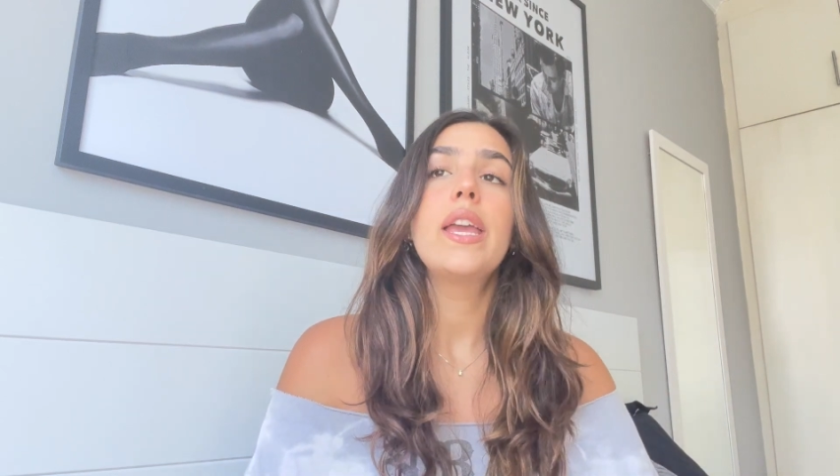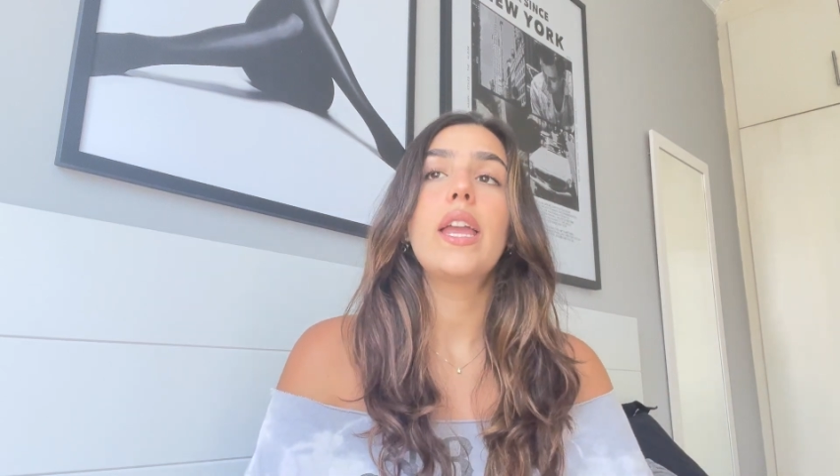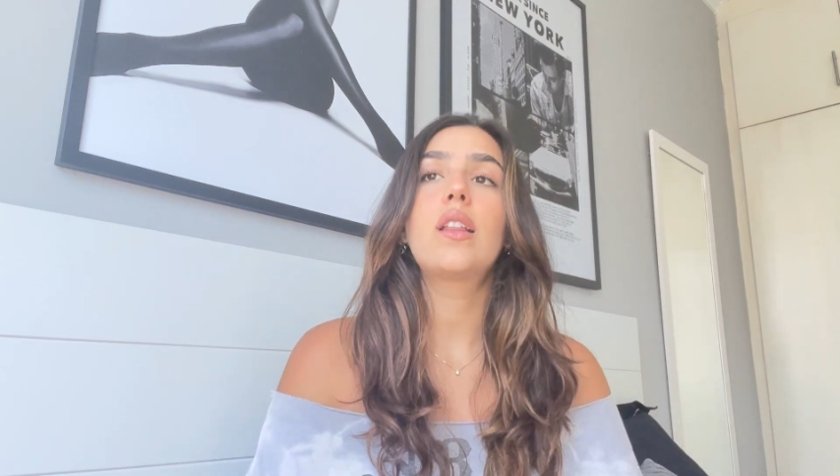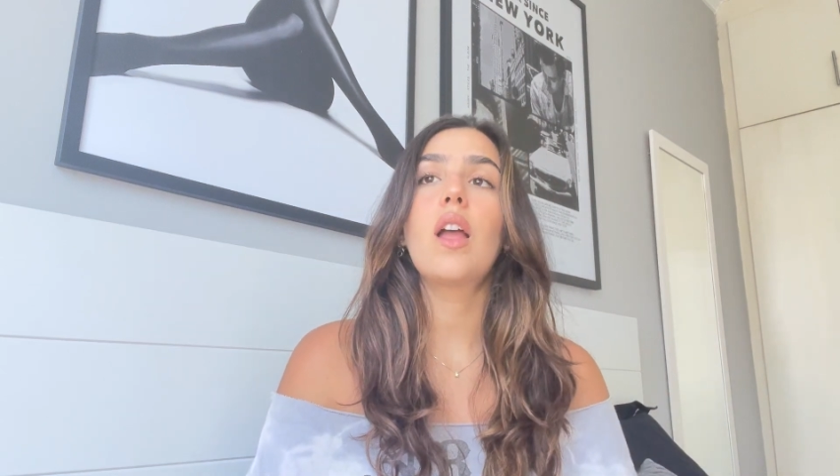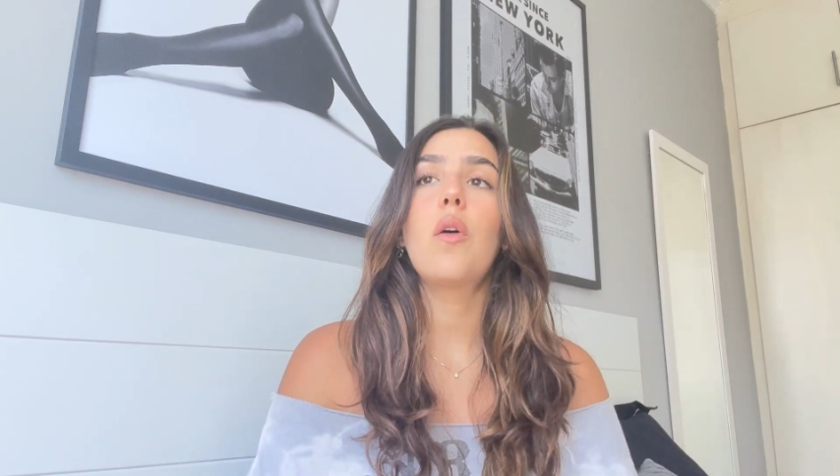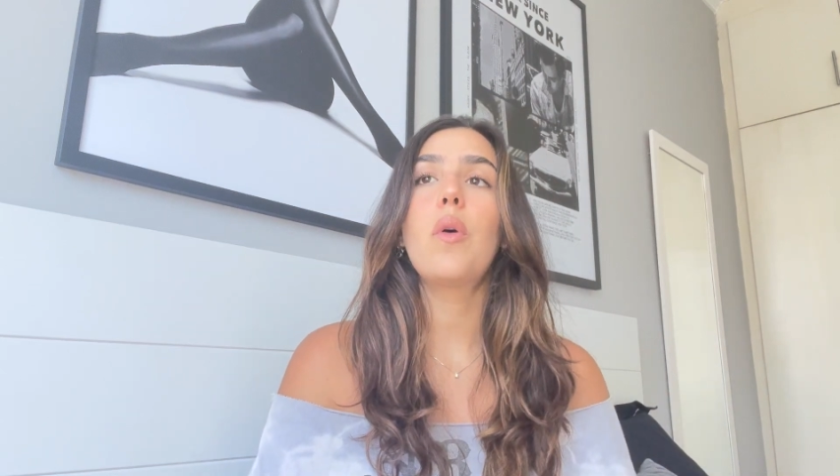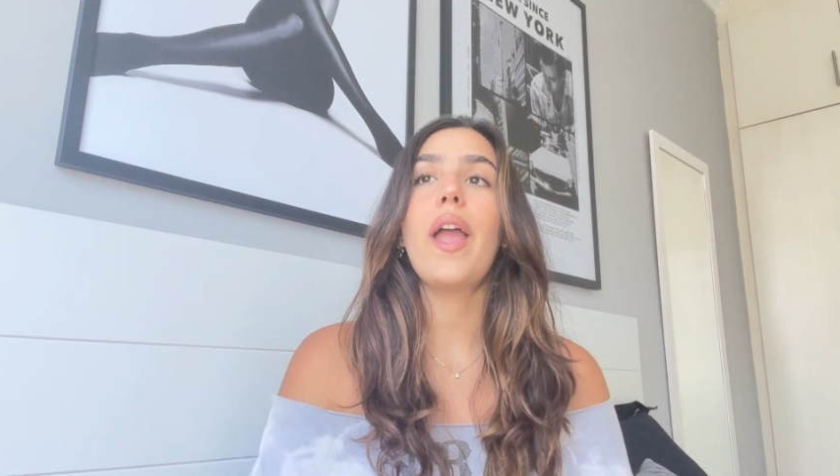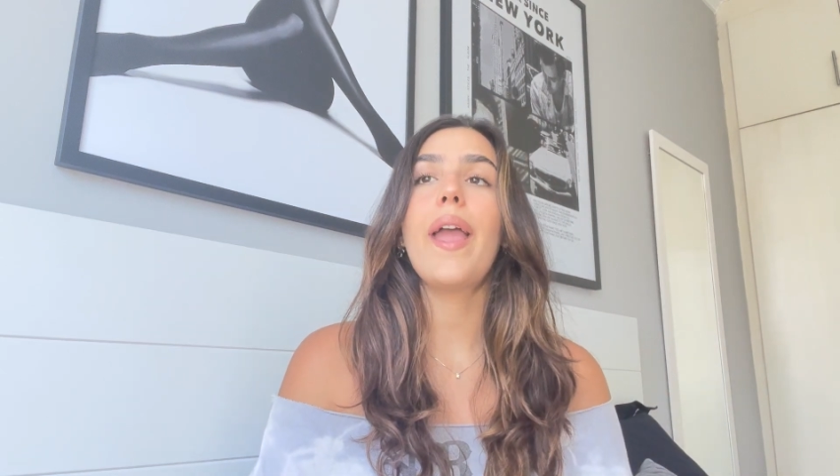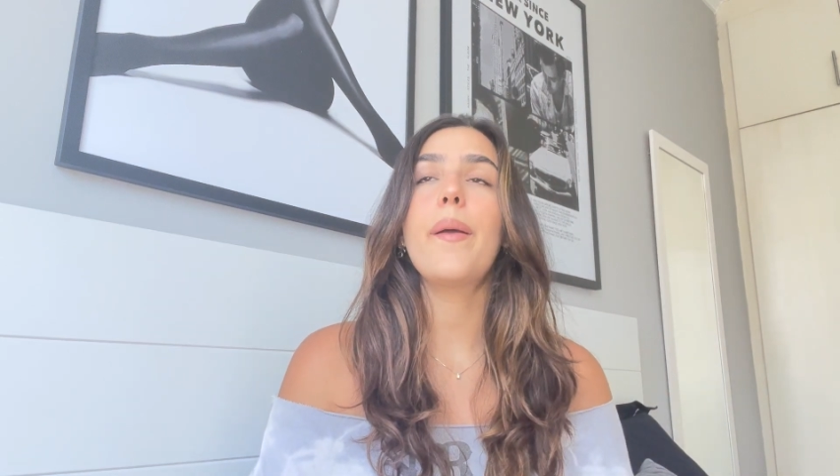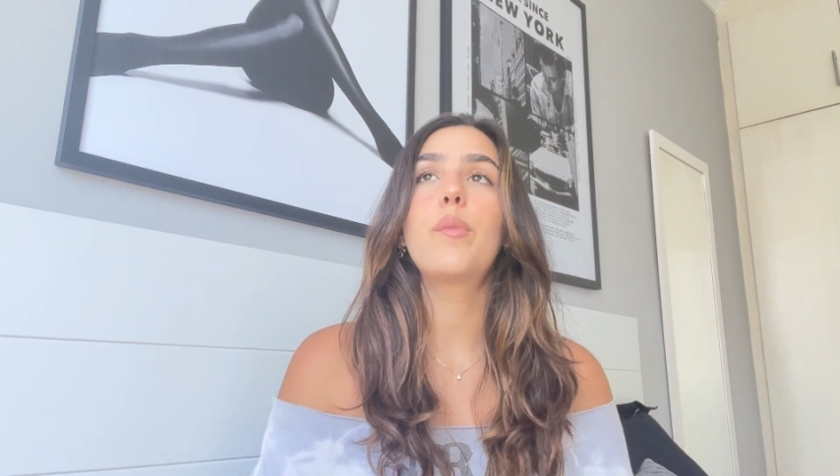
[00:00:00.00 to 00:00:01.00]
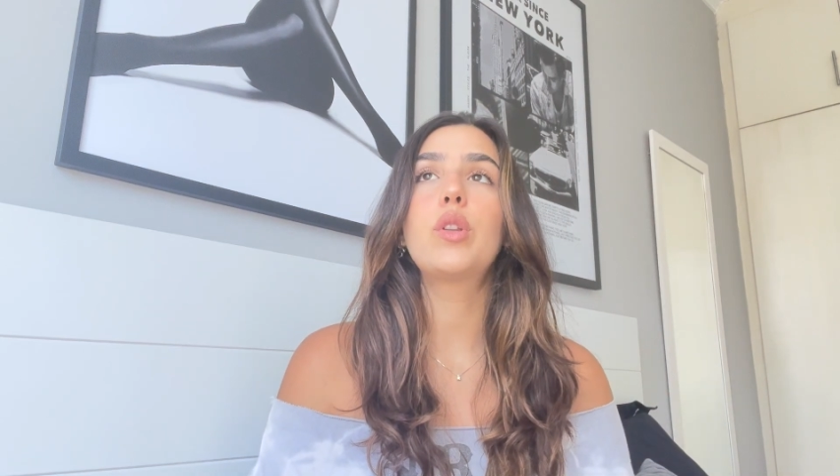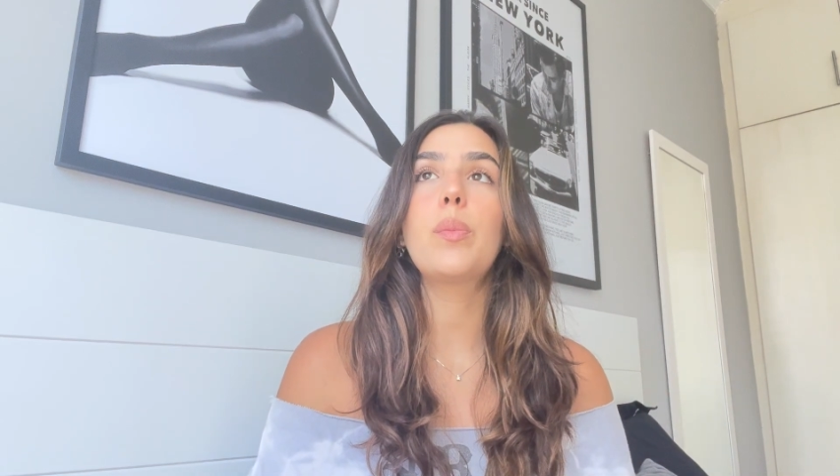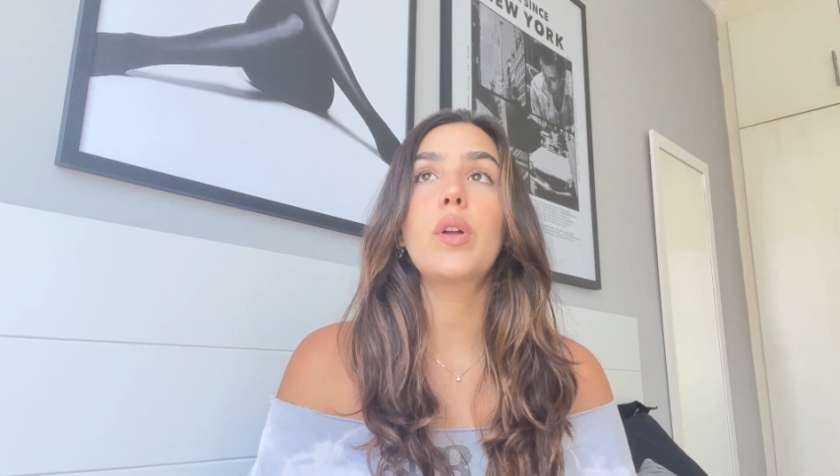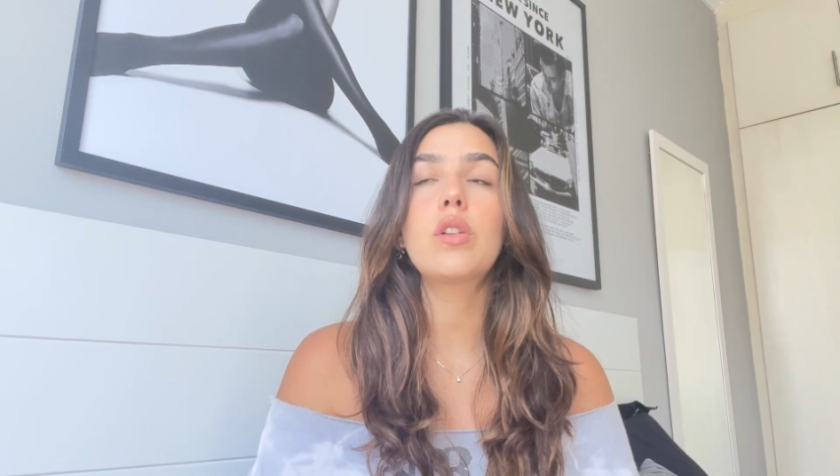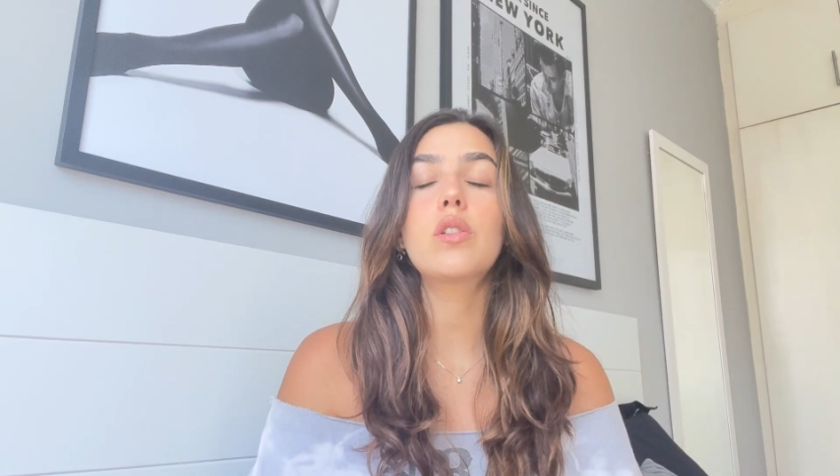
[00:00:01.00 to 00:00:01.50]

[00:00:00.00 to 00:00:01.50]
Então é muito importante